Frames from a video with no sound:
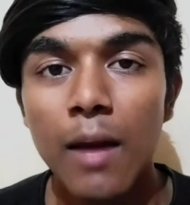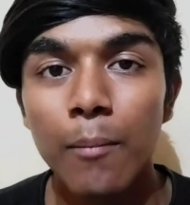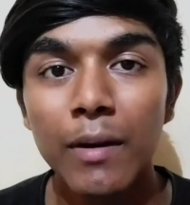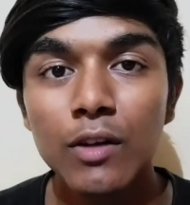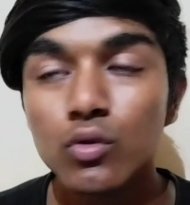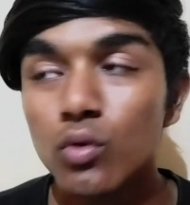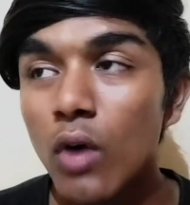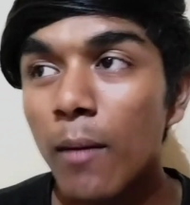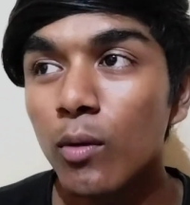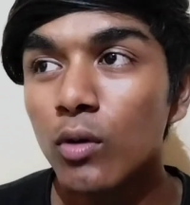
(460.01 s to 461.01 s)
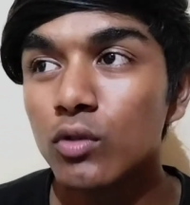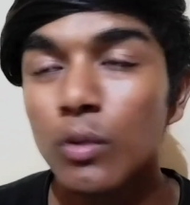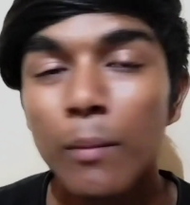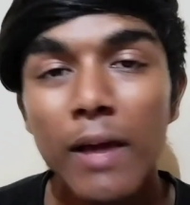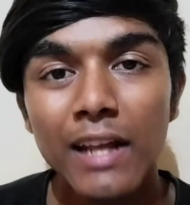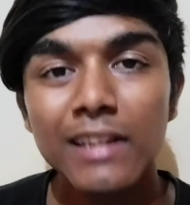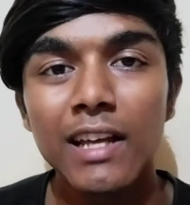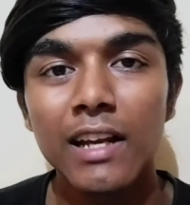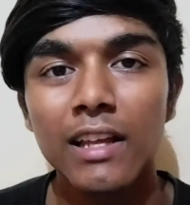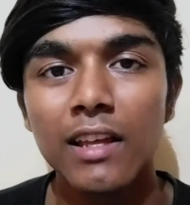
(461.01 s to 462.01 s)
पर जो आप लोग जो मेहनत
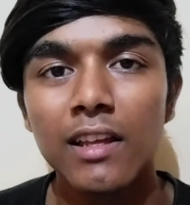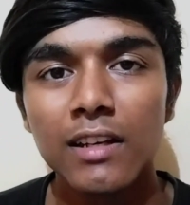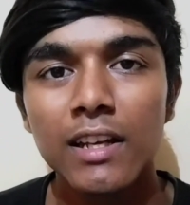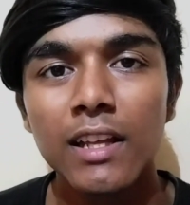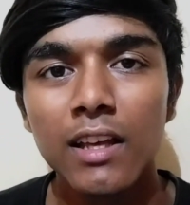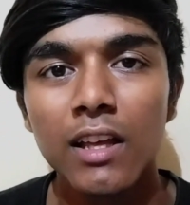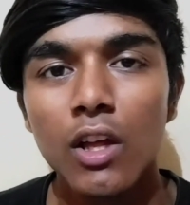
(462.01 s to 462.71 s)
करके ठीक है